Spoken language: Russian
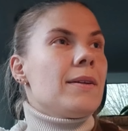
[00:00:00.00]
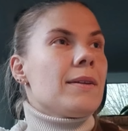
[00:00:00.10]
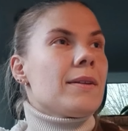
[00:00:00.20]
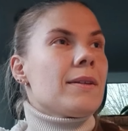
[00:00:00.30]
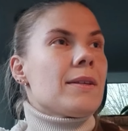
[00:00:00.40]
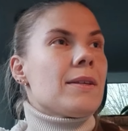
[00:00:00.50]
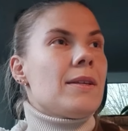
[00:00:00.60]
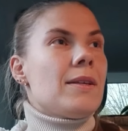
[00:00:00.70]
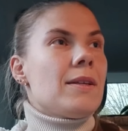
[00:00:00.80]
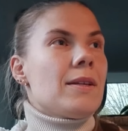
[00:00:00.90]
А,
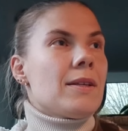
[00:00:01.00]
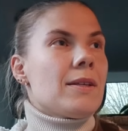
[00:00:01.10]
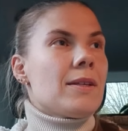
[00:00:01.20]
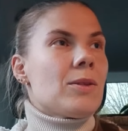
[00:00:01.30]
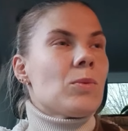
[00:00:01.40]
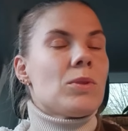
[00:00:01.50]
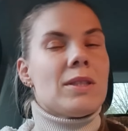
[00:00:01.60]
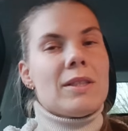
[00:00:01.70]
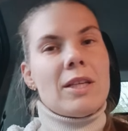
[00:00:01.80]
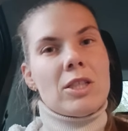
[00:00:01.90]
и тут
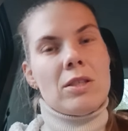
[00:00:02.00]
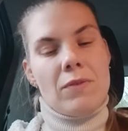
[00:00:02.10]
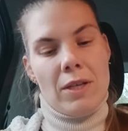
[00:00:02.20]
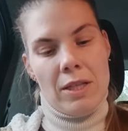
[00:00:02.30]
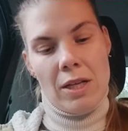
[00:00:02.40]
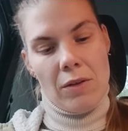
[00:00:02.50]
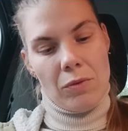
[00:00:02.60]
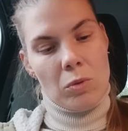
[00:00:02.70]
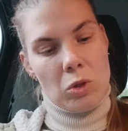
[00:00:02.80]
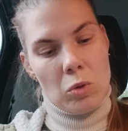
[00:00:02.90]
дело даже не в канале, а в
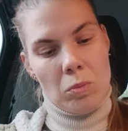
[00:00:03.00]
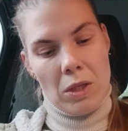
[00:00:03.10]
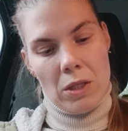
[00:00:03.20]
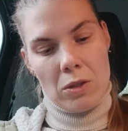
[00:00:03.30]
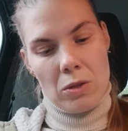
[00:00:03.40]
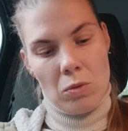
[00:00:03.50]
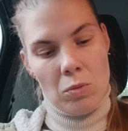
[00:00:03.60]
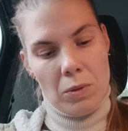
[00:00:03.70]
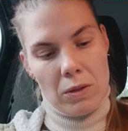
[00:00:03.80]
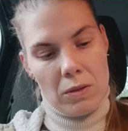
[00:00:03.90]
том, что у меня есть
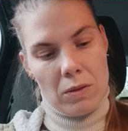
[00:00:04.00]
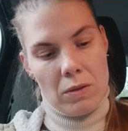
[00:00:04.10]
группа,